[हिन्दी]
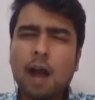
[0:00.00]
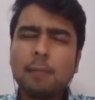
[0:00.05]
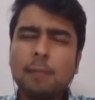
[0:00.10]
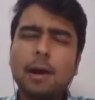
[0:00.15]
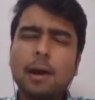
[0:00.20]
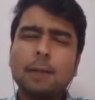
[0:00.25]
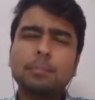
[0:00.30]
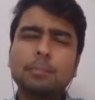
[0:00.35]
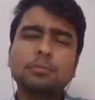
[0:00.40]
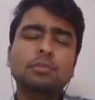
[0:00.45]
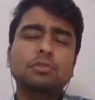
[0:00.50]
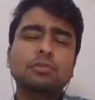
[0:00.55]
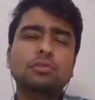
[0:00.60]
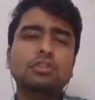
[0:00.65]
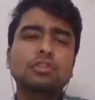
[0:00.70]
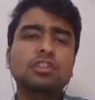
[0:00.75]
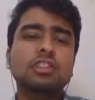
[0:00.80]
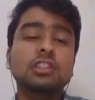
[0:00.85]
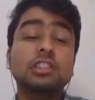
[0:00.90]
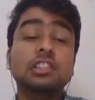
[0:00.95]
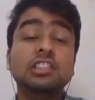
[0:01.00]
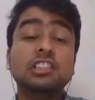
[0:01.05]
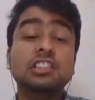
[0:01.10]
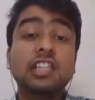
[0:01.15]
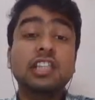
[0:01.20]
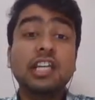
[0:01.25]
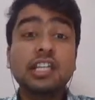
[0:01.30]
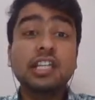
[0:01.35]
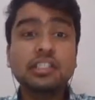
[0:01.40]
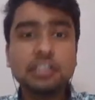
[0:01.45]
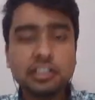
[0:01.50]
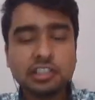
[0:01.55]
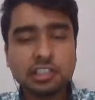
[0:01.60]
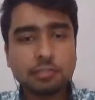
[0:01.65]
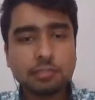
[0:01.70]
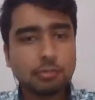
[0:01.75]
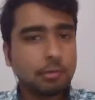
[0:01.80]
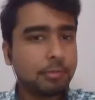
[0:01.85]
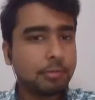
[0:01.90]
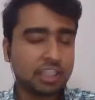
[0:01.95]
हम आपको कुछ नई
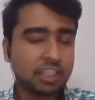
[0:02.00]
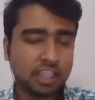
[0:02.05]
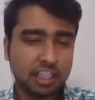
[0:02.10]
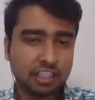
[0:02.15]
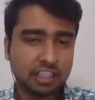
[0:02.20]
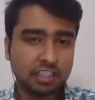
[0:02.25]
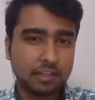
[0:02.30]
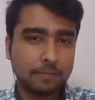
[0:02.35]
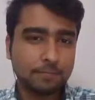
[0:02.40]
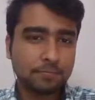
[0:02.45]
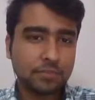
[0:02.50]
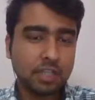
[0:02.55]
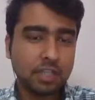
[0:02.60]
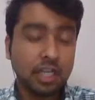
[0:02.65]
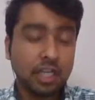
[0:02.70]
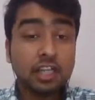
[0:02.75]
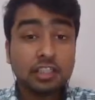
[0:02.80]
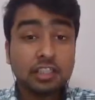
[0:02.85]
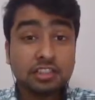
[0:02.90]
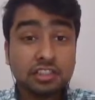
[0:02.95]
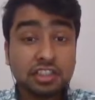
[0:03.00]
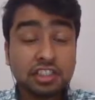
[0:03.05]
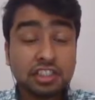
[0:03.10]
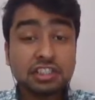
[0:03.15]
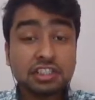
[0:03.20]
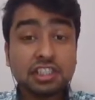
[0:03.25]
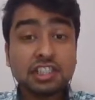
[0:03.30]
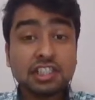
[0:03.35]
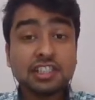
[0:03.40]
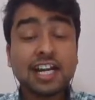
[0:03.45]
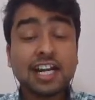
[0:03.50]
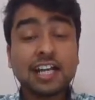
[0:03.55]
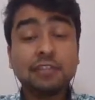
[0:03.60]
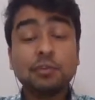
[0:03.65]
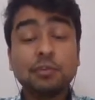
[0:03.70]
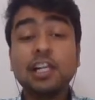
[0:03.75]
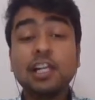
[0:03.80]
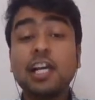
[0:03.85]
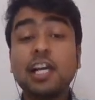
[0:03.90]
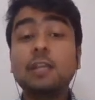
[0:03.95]
चीजें भी बताएंगे चीजें
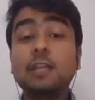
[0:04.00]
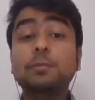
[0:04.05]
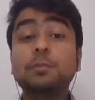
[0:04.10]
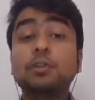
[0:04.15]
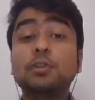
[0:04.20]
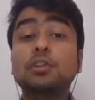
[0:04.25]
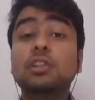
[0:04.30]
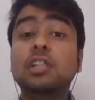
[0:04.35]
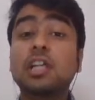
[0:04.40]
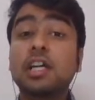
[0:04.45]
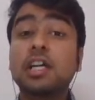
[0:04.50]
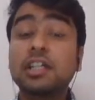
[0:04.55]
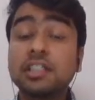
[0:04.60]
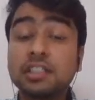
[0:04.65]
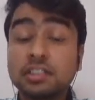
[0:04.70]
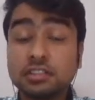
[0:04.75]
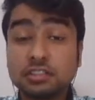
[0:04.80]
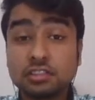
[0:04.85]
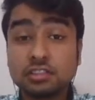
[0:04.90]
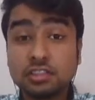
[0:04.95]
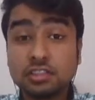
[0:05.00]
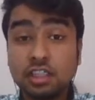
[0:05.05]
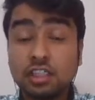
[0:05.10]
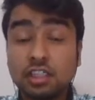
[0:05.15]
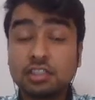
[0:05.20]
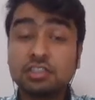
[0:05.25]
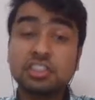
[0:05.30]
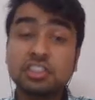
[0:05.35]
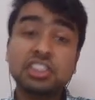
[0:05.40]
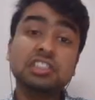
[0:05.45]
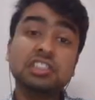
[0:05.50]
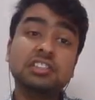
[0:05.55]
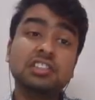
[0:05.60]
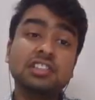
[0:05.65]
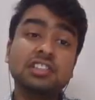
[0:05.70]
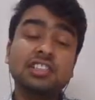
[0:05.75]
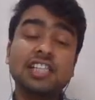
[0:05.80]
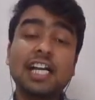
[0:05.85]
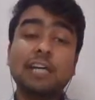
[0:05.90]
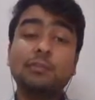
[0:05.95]
that will help your career
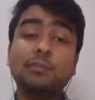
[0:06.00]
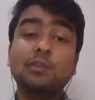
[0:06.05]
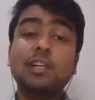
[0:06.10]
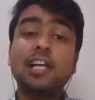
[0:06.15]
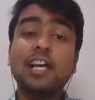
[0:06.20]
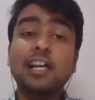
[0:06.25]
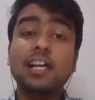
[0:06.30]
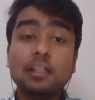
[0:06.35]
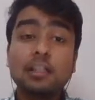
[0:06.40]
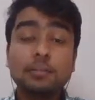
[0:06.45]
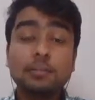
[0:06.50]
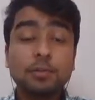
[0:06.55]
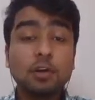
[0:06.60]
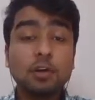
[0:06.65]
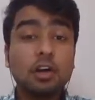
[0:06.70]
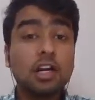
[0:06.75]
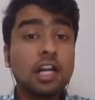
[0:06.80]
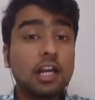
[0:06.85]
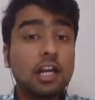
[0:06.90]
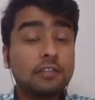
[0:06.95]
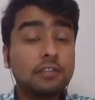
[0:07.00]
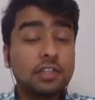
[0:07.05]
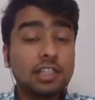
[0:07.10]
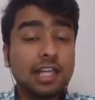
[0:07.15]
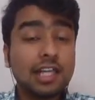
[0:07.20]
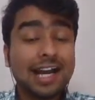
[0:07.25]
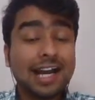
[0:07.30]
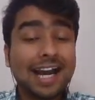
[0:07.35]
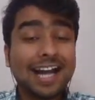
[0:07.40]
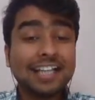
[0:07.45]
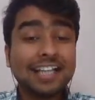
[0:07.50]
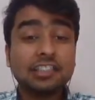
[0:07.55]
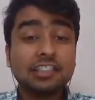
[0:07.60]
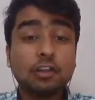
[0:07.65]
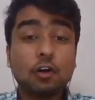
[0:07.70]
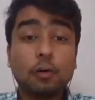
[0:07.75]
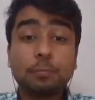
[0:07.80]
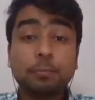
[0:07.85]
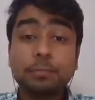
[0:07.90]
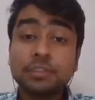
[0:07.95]
चीजें that will help your level at
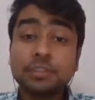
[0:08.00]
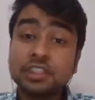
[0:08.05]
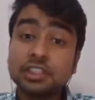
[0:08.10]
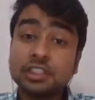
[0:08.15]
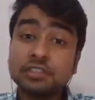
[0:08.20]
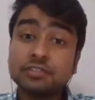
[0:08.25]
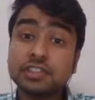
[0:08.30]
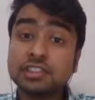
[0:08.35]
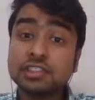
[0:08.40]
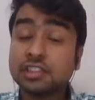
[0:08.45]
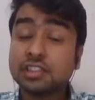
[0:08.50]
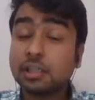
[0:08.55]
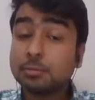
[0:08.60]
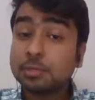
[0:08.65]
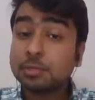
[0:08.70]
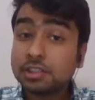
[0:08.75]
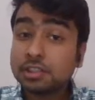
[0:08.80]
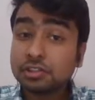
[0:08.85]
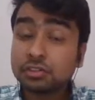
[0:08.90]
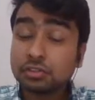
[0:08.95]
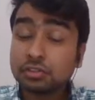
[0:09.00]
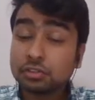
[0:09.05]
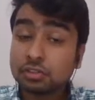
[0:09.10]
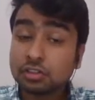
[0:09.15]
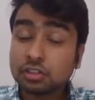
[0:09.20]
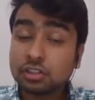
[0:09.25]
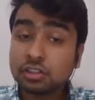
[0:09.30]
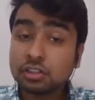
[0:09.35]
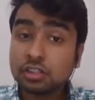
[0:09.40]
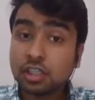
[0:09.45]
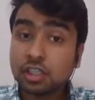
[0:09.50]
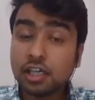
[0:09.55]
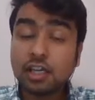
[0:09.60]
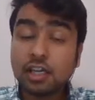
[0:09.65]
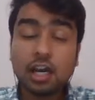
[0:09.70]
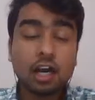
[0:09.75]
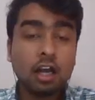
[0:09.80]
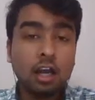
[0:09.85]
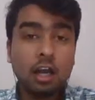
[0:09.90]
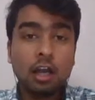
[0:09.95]
competitive examination है
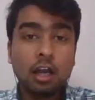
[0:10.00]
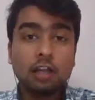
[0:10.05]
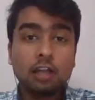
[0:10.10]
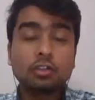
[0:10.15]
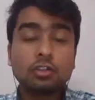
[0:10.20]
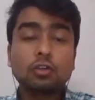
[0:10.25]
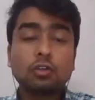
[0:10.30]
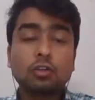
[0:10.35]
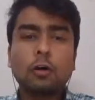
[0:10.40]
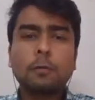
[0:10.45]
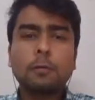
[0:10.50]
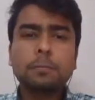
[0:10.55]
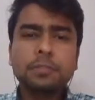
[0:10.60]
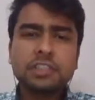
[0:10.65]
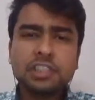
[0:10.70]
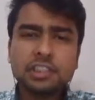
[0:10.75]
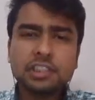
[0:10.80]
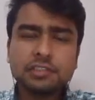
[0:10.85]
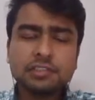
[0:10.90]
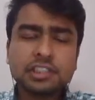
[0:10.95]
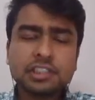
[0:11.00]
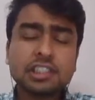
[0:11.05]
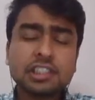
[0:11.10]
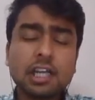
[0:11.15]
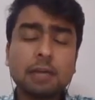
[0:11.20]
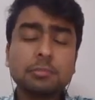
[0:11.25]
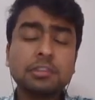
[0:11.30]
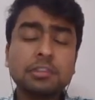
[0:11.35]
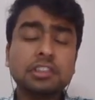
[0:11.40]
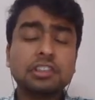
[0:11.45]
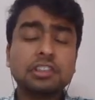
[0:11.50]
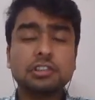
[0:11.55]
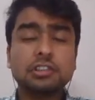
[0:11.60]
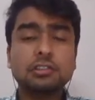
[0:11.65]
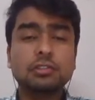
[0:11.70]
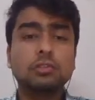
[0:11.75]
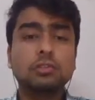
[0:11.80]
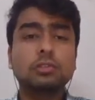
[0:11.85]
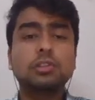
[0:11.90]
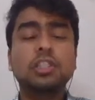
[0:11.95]
ना तो कॉम्पिटिटिव
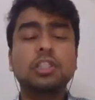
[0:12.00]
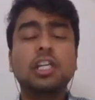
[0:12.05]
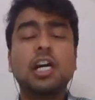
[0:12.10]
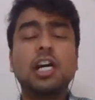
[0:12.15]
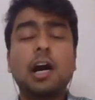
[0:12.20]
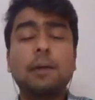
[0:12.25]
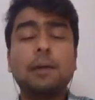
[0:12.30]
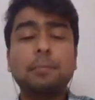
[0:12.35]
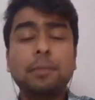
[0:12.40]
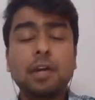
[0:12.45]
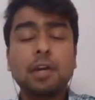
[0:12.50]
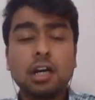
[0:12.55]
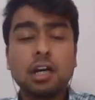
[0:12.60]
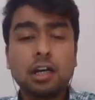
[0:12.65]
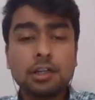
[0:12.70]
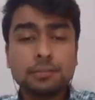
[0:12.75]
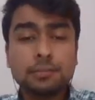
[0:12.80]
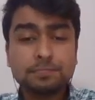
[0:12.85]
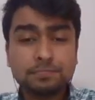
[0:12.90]
एग्जामिनेशन हो या आपका